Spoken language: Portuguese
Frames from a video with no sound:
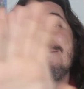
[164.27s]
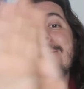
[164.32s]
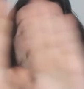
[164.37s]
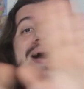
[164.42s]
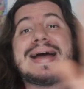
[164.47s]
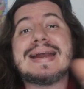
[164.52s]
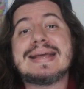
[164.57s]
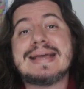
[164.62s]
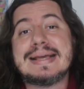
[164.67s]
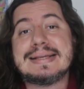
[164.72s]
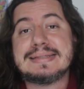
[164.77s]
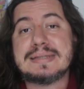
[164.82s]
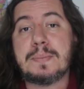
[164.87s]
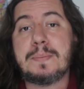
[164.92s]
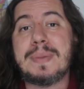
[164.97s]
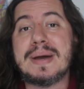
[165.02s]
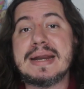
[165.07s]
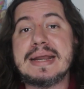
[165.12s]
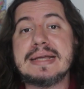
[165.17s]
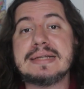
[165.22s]
para essa
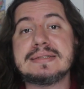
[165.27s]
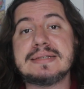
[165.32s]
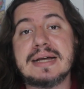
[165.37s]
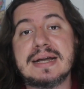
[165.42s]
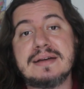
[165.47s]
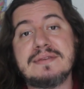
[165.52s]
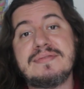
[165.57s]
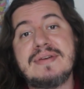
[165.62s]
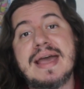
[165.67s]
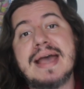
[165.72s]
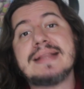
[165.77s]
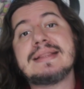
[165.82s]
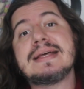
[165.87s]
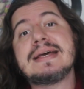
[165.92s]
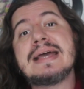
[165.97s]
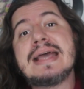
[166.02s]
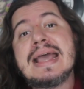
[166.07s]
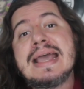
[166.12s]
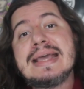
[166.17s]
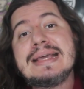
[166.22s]
parede da
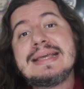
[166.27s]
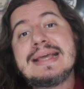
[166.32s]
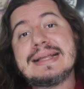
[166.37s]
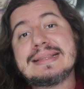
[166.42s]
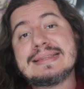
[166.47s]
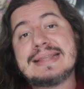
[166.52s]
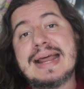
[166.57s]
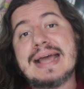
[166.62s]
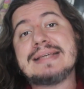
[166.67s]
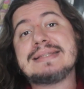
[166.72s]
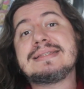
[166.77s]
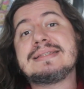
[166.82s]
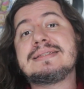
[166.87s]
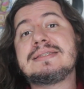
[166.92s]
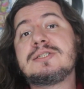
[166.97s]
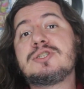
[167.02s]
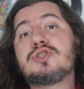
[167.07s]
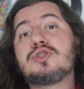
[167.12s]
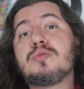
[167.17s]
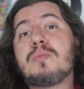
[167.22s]
caverna e atrás
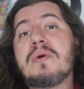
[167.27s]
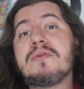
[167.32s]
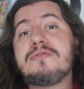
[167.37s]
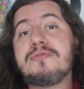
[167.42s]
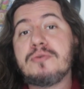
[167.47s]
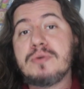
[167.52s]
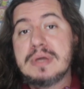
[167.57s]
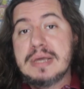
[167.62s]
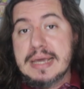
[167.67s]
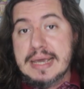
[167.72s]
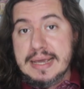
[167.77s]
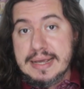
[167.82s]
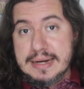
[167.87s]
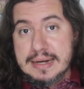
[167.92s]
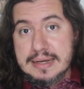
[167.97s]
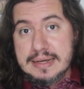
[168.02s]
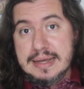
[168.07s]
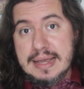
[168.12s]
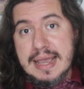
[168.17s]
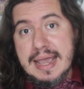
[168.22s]
existe uma
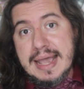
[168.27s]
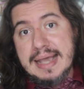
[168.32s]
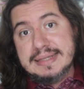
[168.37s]
fogueira.